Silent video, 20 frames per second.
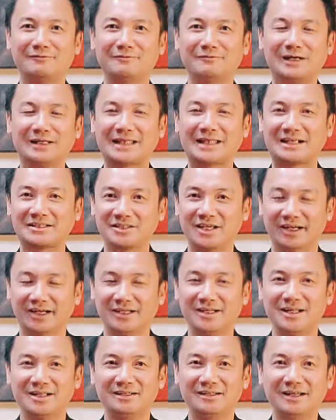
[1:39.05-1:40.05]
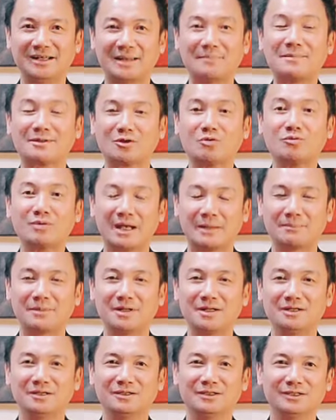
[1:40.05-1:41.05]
về thạc sĩ đó để lãnh mà tốt nghiệp đó